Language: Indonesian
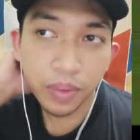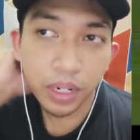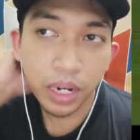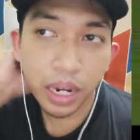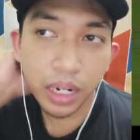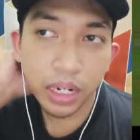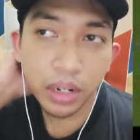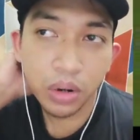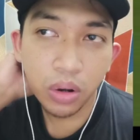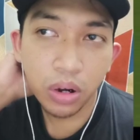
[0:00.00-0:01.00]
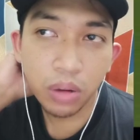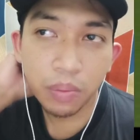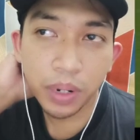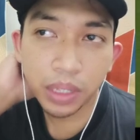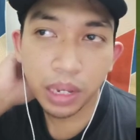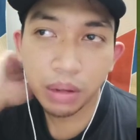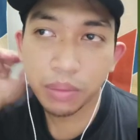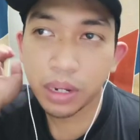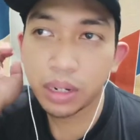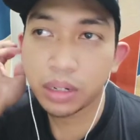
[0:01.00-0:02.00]
ya ini gol
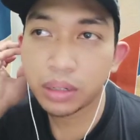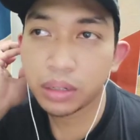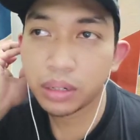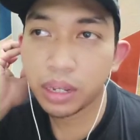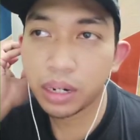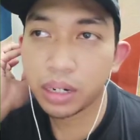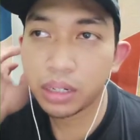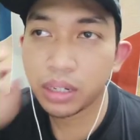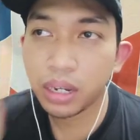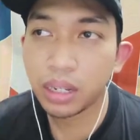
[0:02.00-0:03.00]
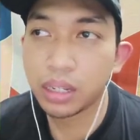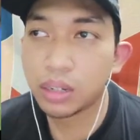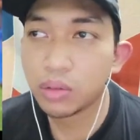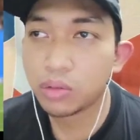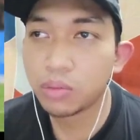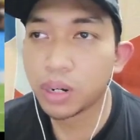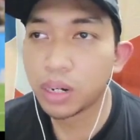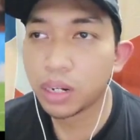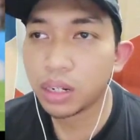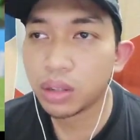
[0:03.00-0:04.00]
pertama ya dari Sagi, umpan
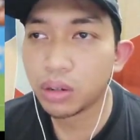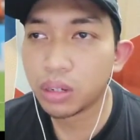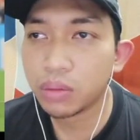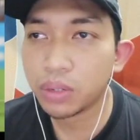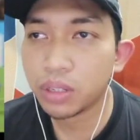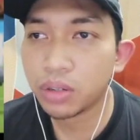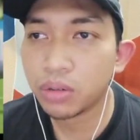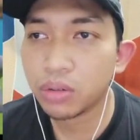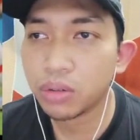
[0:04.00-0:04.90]
dari Tokimitsu. 1-0